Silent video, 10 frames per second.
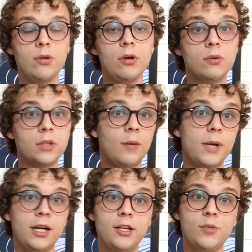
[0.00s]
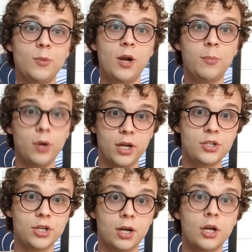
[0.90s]
tu encontrar uma grande mulher
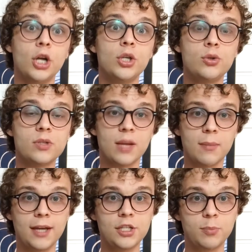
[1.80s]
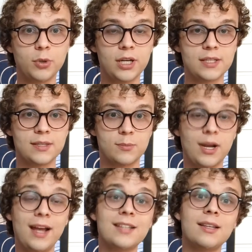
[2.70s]
política, justamente porque essas
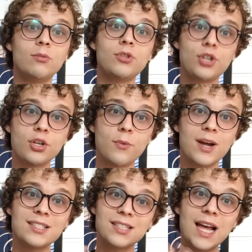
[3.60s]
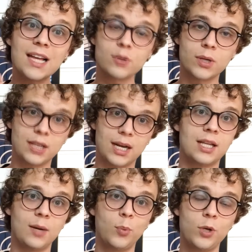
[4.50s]
mulheres não tinham acesso à
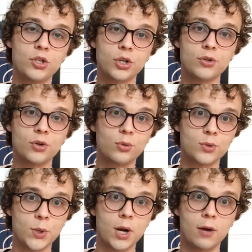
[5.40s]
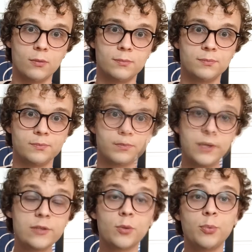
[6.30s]
entrada na política institucional. Por
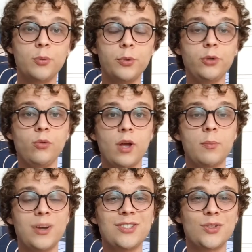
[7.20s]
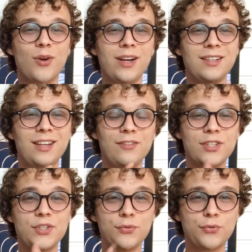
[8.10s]
isso, por muito tempo a história teve
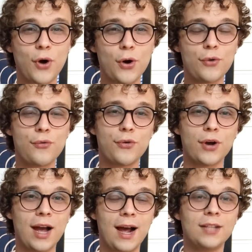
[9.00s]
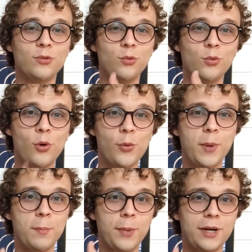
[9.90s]
esse foco focado no
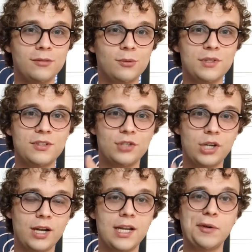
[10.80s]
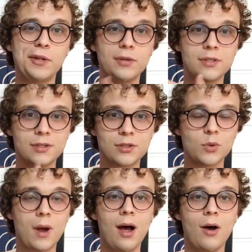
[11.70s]
homem branco, cisgênero,
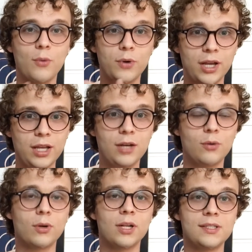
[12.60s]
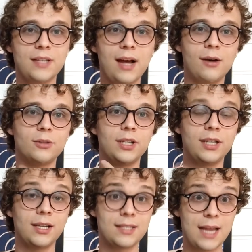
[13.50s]
heterossexual, rico, classe alta
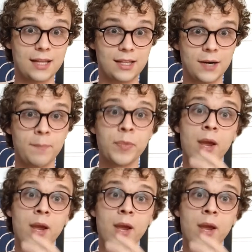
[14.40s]
e etc.